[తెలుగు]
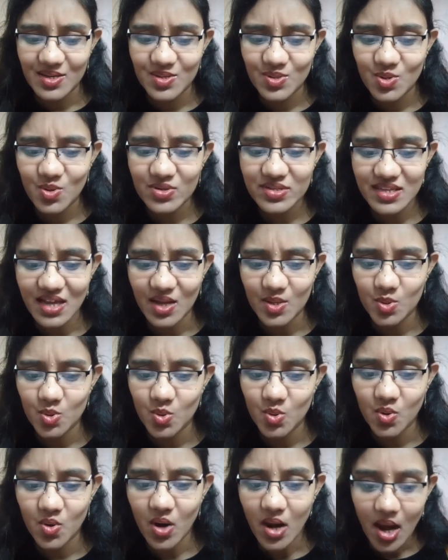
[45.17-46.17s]
ఏనో
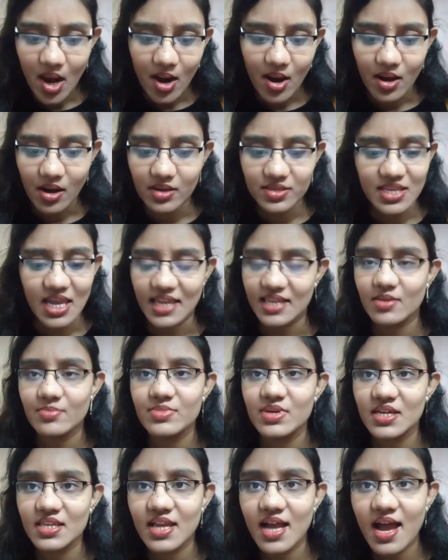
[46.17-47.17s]
తను తన
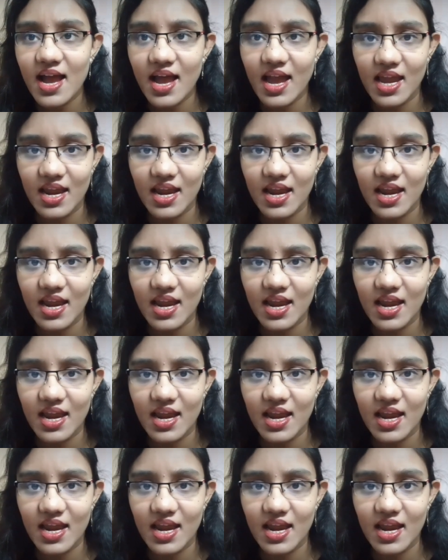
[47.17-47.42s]
మీద